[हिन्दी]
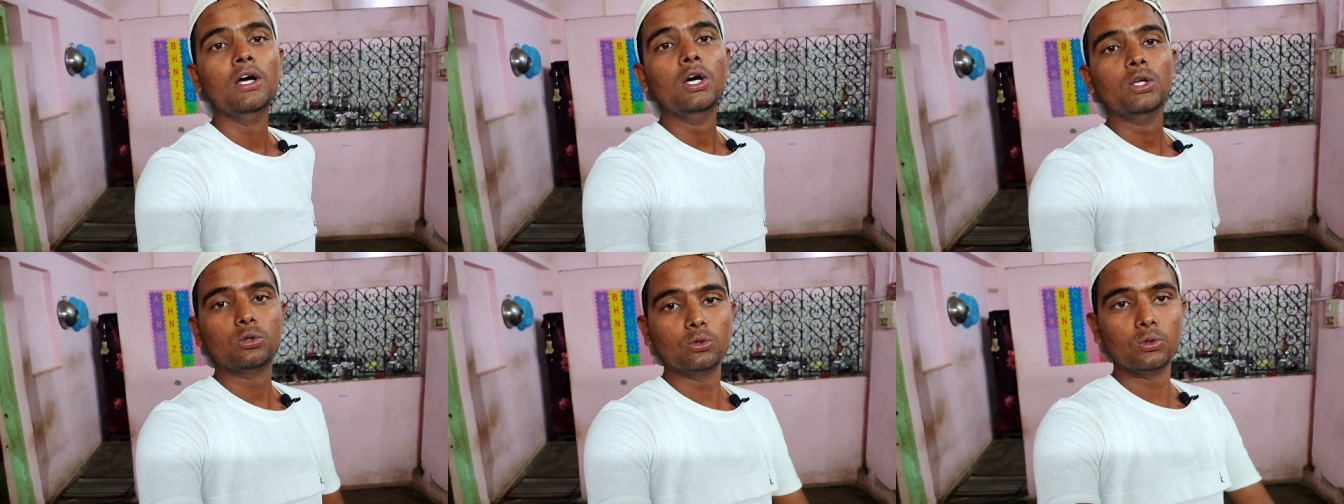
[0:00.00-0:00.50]

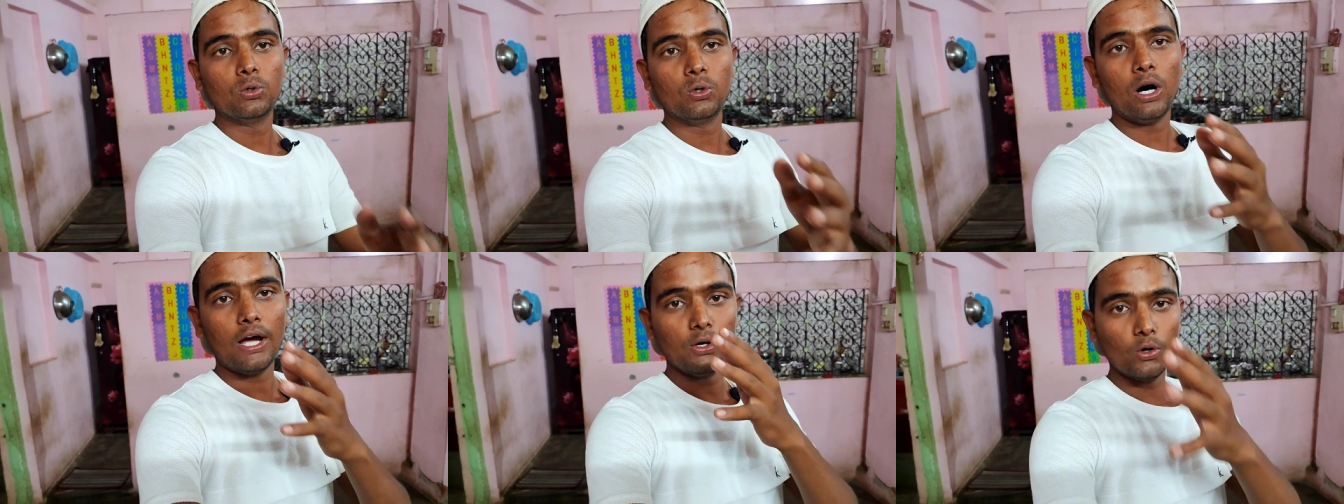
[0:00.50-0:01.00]
चल तो
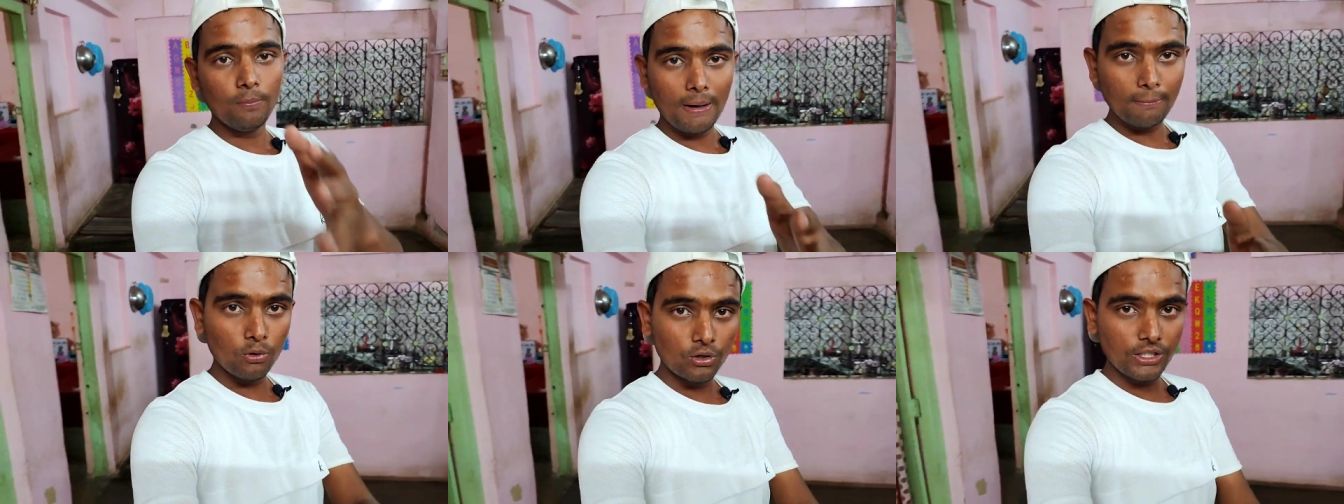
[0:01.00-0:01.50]
आई होप
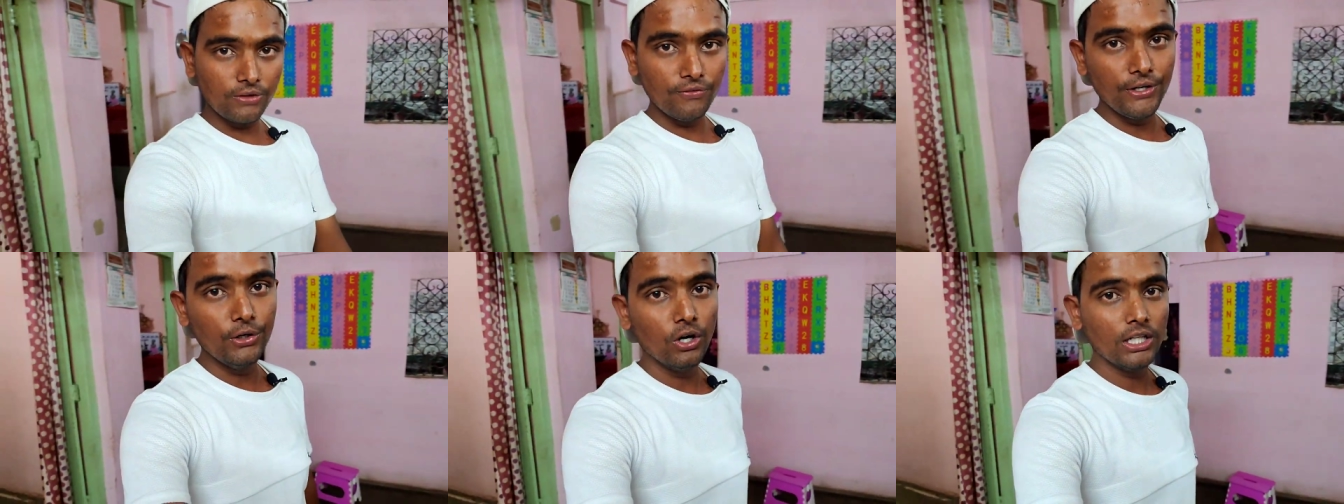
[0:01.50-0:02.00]
आप लोगों को ये
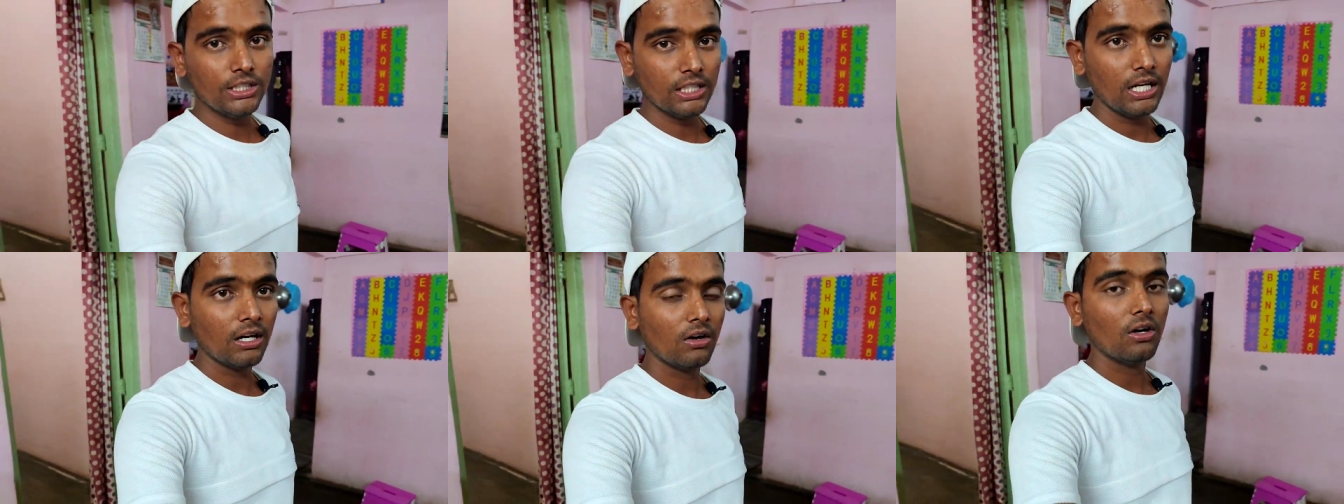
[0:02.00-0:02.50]
वीडियो
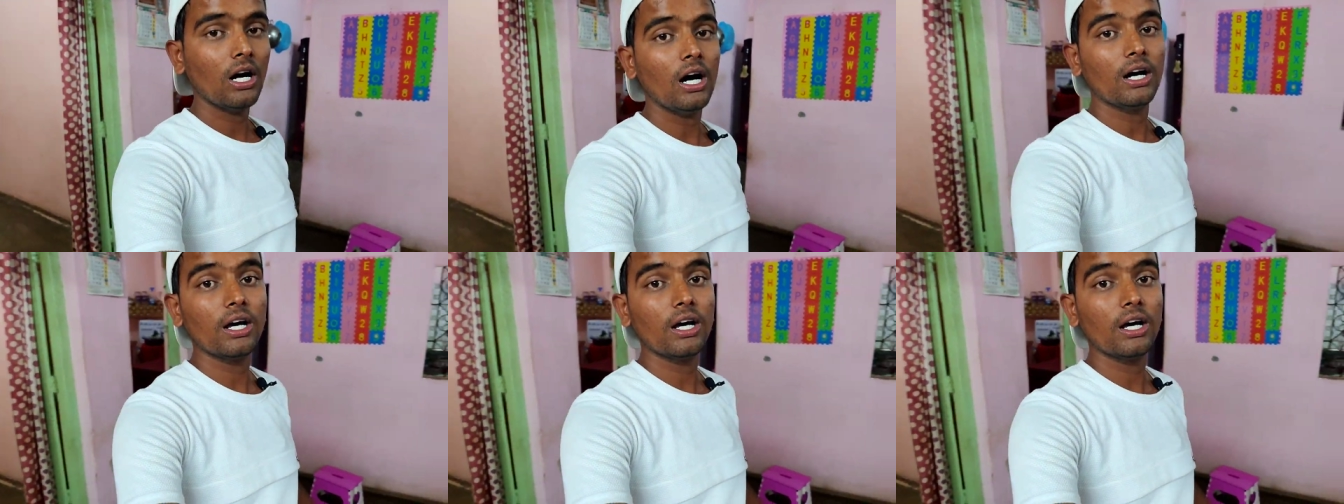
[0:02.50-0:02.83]
अच्छा लगा होगा